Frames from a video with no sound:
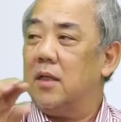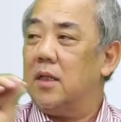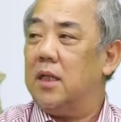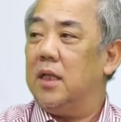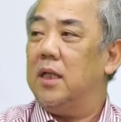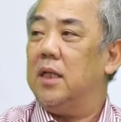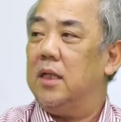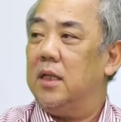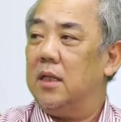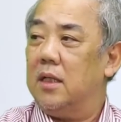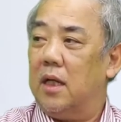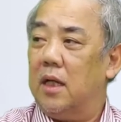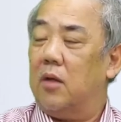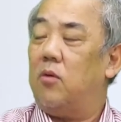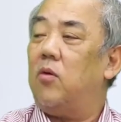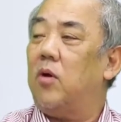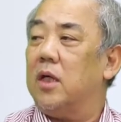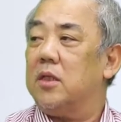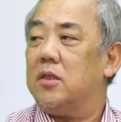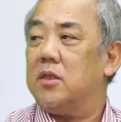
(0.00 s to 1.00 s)
nó gây
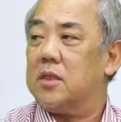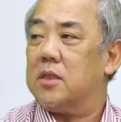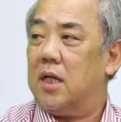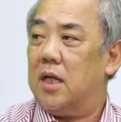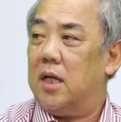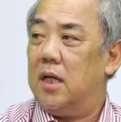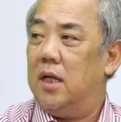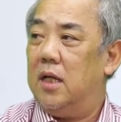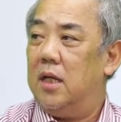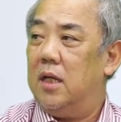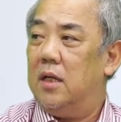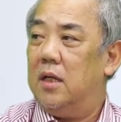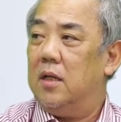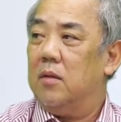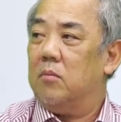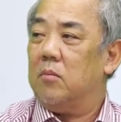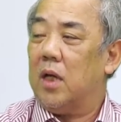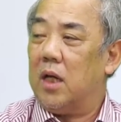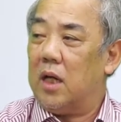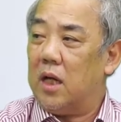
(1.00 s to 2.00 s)
lão hóa cho da
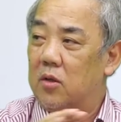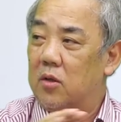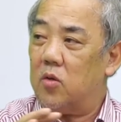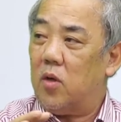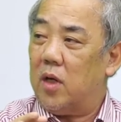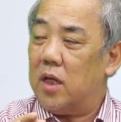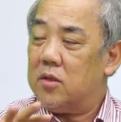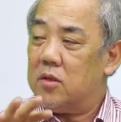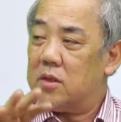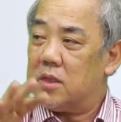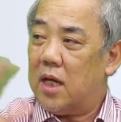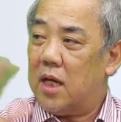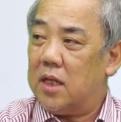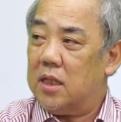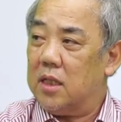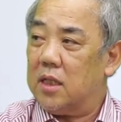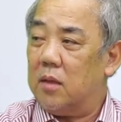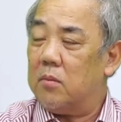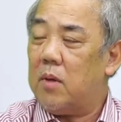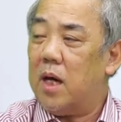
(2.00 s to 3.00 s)
mà lão hóa cho
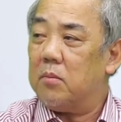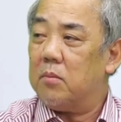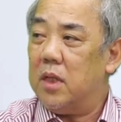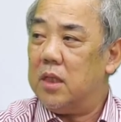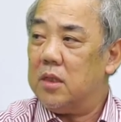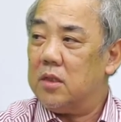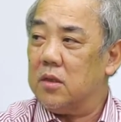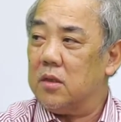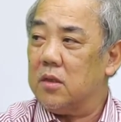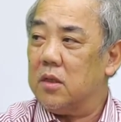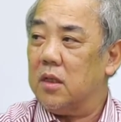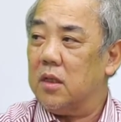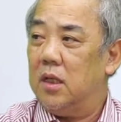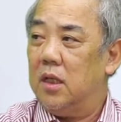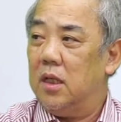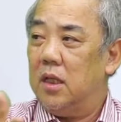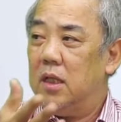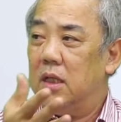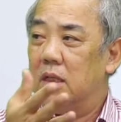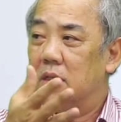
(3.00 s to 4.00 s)
da thì các bạn biết rồi
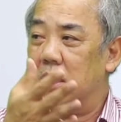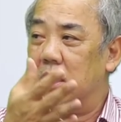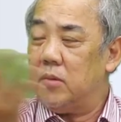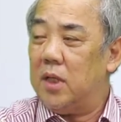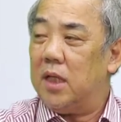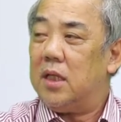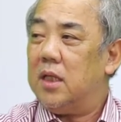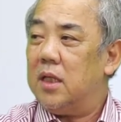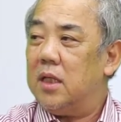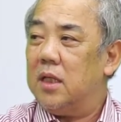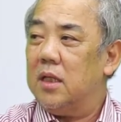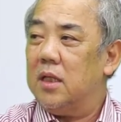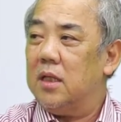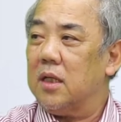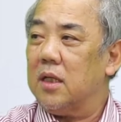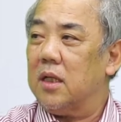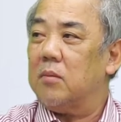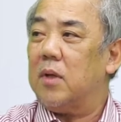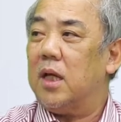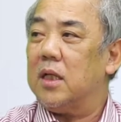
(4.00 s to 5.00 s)
sớm nhất
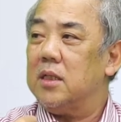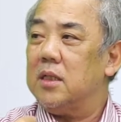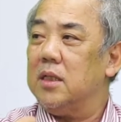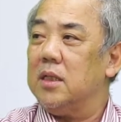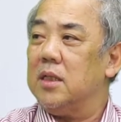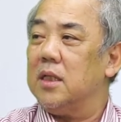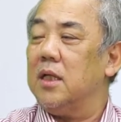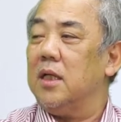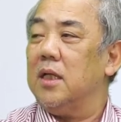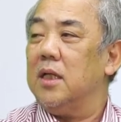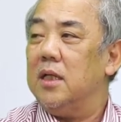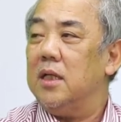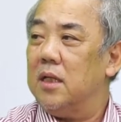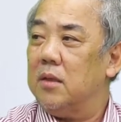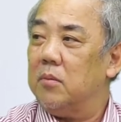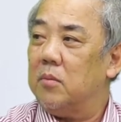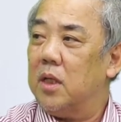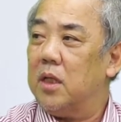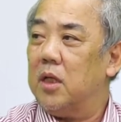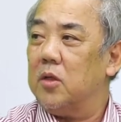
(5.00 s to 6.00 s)
thì các bạn nhìn thấy
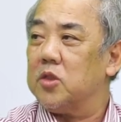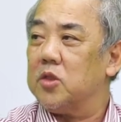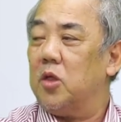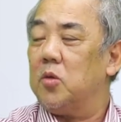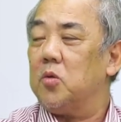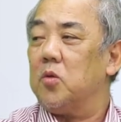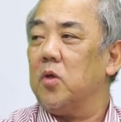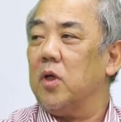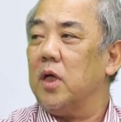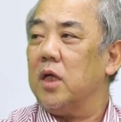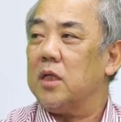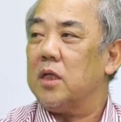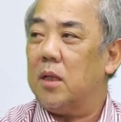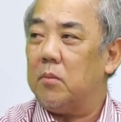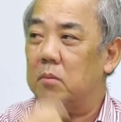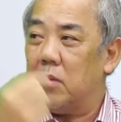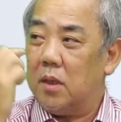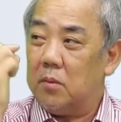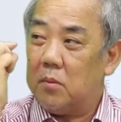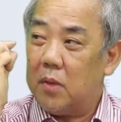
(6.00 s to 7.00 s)
bắt đầu sau tuổi anh
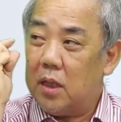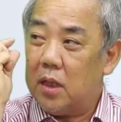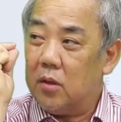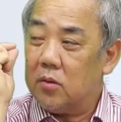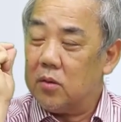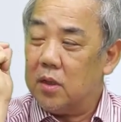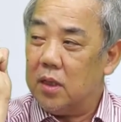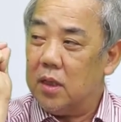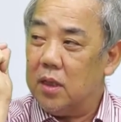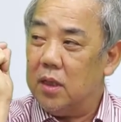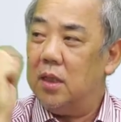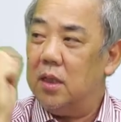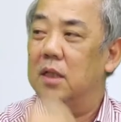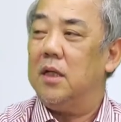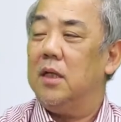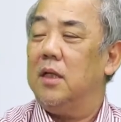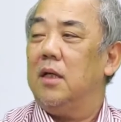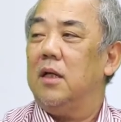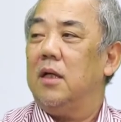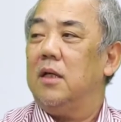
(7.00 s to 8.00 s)
em là bắt đầu thấy
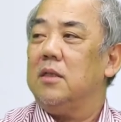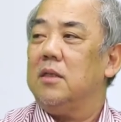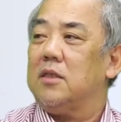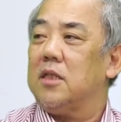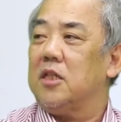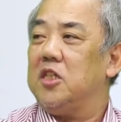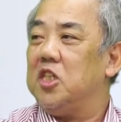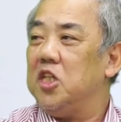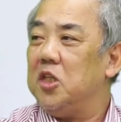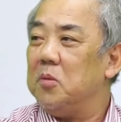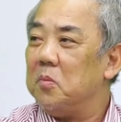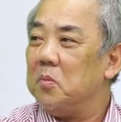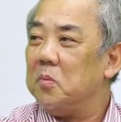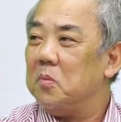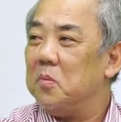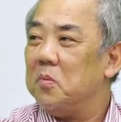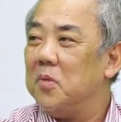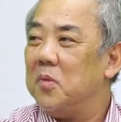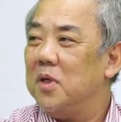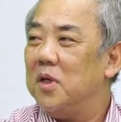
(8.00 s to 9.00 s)
chân chim